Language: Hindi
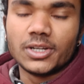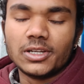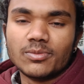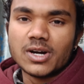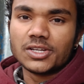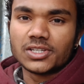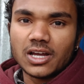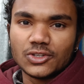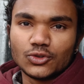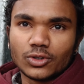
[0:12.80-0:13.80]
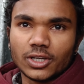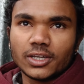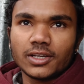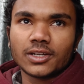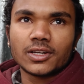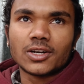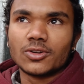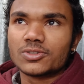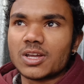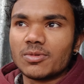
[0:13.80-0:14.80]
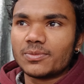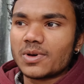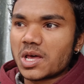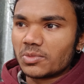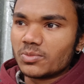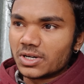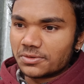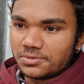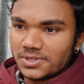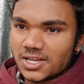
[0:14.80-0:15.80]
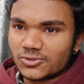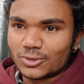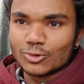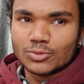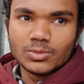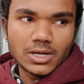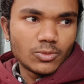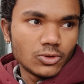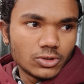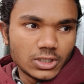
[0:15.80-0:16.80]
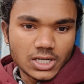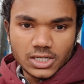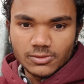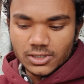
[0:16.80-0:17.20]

फाइनली बारिश आ चुके हैं और सामने पार में बर्फ़ भी आ चुके हैं वो भी मैं आप लोग को दिखाने